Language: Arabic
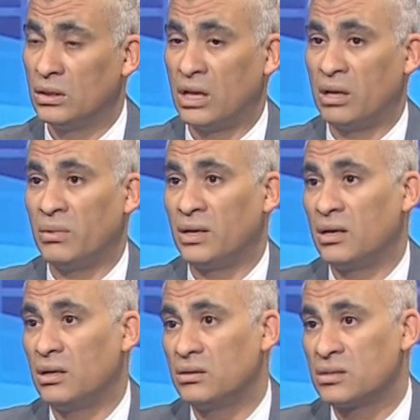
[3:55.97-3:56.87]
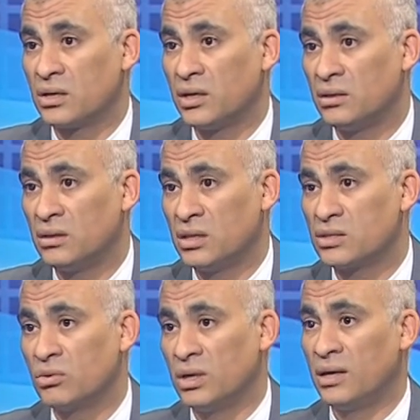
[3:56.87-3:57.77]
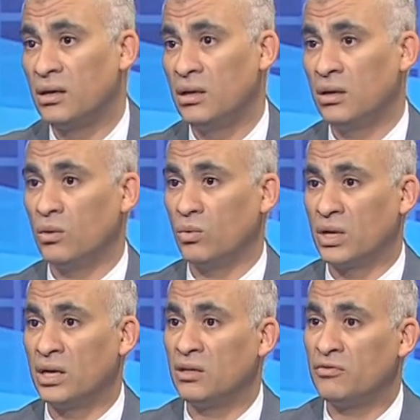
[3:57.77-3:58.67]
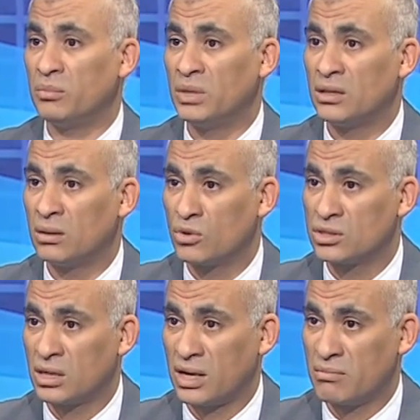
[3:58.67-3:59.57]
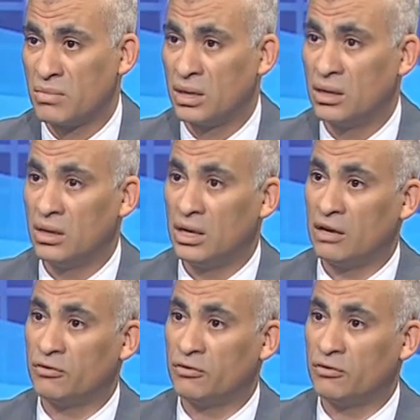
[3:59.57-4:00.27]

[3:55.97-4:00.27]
طيب انا صارحت الناس كلها وكانت في بدايه الموازنه العامه ل